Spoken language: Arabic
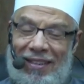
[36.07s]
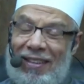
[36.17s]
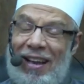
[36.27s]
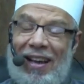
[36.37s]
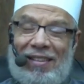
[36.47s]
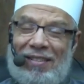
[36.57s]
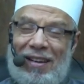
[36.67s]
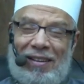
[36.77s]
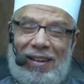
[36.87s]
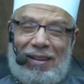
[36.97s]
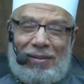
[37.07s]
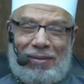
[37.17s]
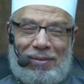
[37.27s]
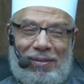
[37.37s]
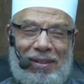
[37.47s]
إنا
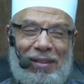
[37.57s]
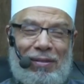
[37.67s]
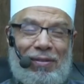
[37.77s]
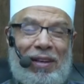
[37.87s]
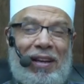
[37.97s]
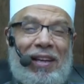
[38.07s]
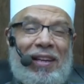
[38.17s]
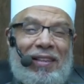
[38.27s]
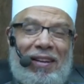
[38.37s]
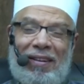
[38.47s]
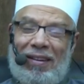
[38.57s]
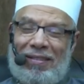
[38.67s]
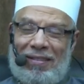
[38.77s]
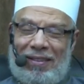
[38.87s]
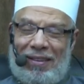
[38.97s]
أنزلناه في ليلة
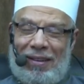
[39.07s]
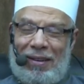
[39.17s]
القدر